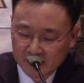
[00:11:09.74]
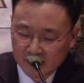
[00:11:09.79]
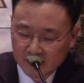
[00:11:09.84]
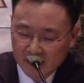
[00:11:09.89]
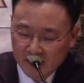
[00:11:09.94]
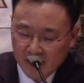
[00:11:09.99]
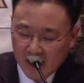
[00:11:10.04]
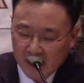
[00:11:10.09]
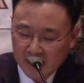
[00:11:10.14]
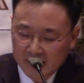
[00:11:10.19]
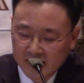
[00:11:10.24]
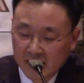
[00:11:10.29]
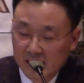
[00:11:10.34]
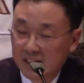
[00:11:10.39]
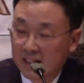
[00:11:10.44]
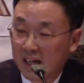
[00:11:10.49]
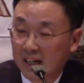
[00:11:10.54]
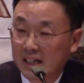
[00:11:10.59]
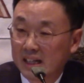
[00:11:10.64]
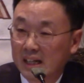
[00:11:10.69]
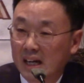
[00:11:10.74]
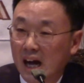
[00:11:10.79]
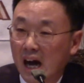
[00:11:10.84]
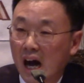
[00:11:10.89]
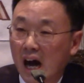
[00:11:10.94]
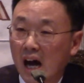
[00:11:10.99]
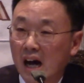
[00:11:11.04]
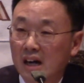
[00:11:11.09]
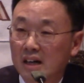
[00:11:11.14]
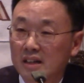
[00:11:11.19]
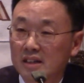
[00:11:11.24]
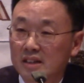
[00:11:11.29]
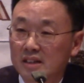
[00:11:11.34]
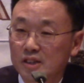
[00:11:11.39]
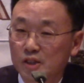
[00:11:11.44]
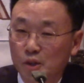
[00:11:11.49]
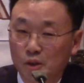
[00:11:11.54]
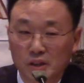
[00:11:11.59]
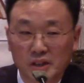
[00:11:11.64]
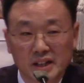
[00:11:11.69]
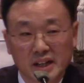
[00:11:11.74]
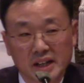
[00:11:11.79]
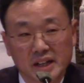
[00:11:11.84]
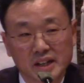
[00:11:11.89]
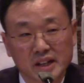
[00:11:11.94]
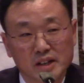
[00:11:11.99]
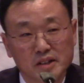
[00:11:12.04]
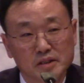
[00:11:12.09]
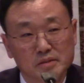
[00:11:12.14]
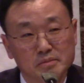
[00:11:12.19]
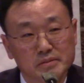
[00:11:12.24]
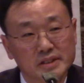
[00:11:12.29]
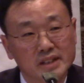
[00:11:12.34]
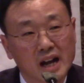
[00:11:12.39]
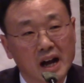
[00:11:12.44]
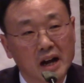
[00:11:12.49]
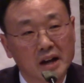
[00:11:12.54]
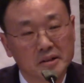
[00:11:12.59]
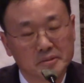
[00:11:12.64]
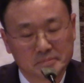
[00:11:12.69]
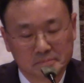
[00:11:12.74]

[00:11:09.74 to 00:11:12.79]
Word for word: 학대를 하니까 쫓겨나게 된 겁니다.